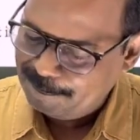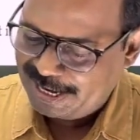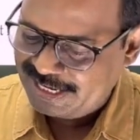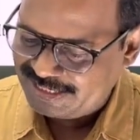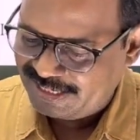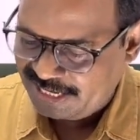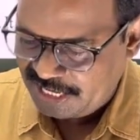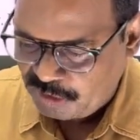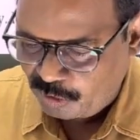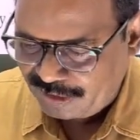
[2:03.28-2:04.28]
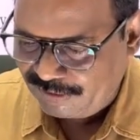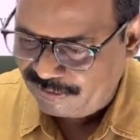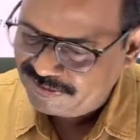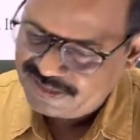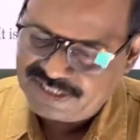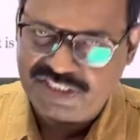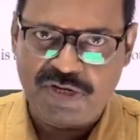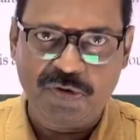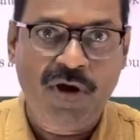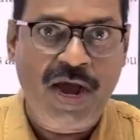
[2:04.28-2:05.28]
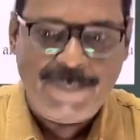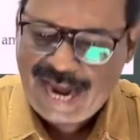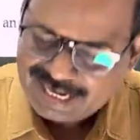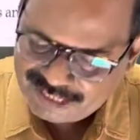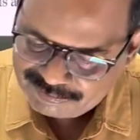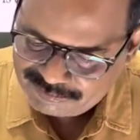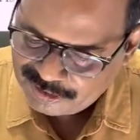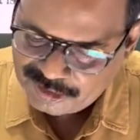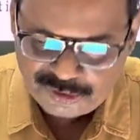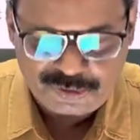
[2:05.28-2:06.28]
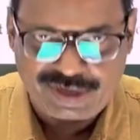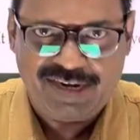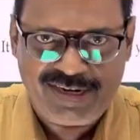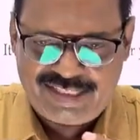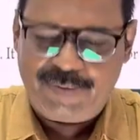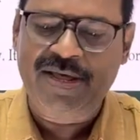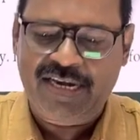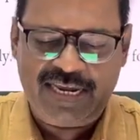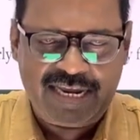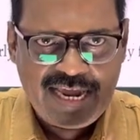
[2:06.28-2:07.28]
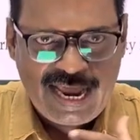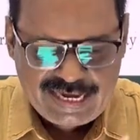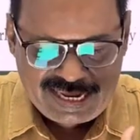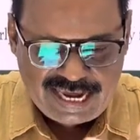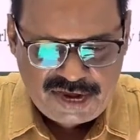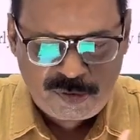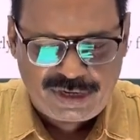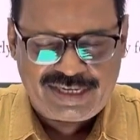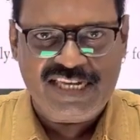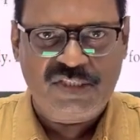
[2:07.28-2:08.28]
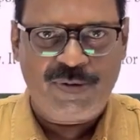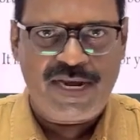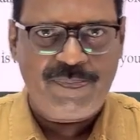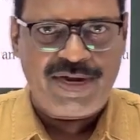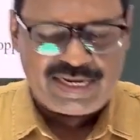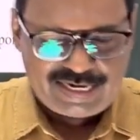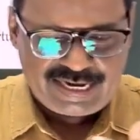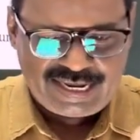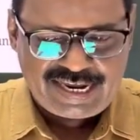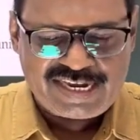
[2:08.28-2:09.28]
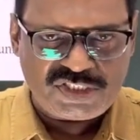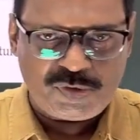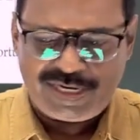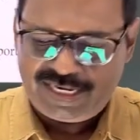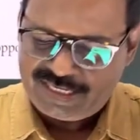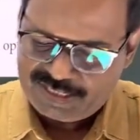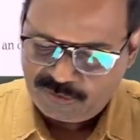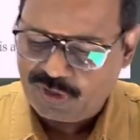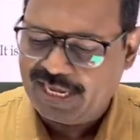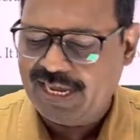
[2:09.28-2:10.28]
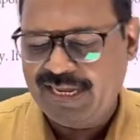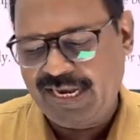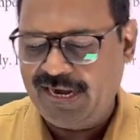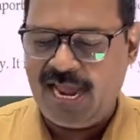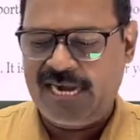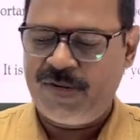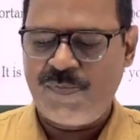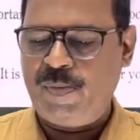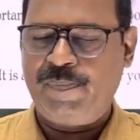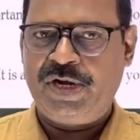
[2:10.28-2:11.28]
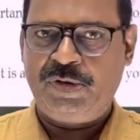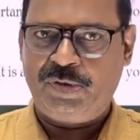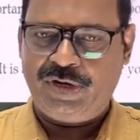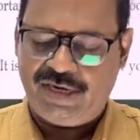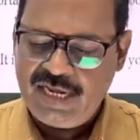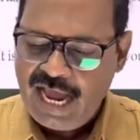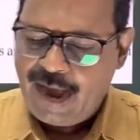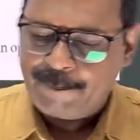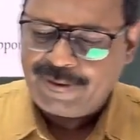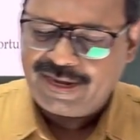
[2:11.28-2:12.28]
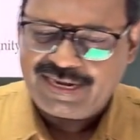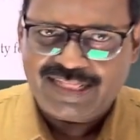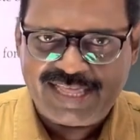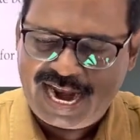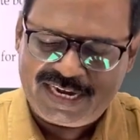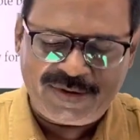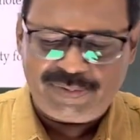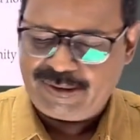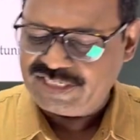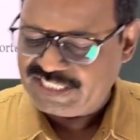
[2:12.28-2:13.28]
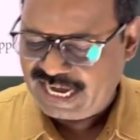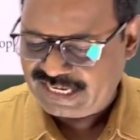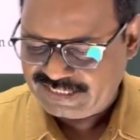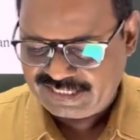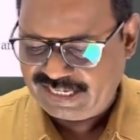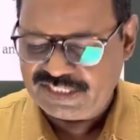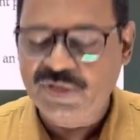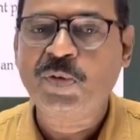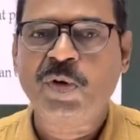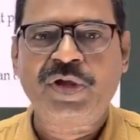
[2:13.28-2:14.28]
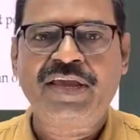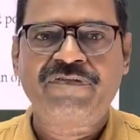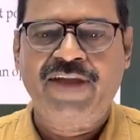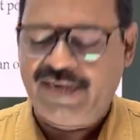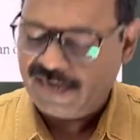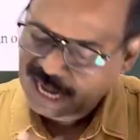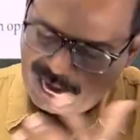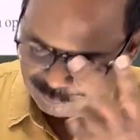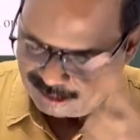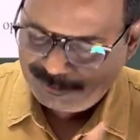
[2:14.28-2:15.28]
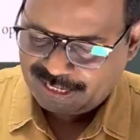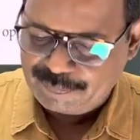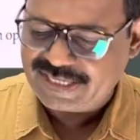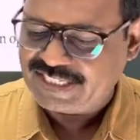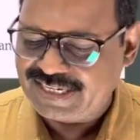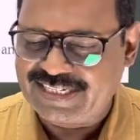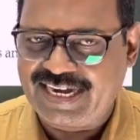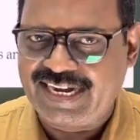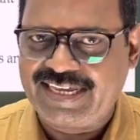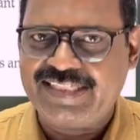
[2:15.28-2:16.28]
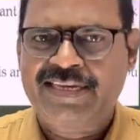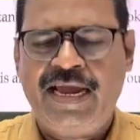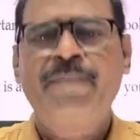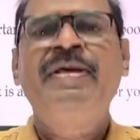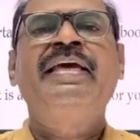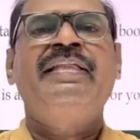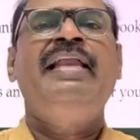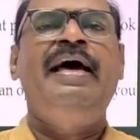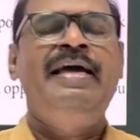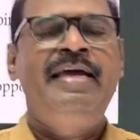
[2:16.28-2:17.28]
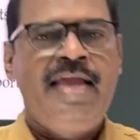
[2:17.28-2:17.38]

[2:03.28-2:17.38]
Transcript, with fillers: மைனஸ் த்ரீ டோட்டல் எவ்வளவு ஜீரோ அப்போ ஆட்டம் நியூட்ரல் இந்த மாதிரி நீயே உனக்கு எக்ஸ்பிளைன் பண்ணி நீயே சொல்லிக்கிட்டு ஓகே எல்லா ஆட்டமும் இப்போ நியூட்ரல் அப்போ எந்த ஆட்டம்லேயுமே சார்ஜ் இருக்காது ஓகே ஃபைன் அப்புறம் நமக்கு எப்படி சார்ஜ் கிடைக்கிது அப்படிங்கிறதெல்லாம்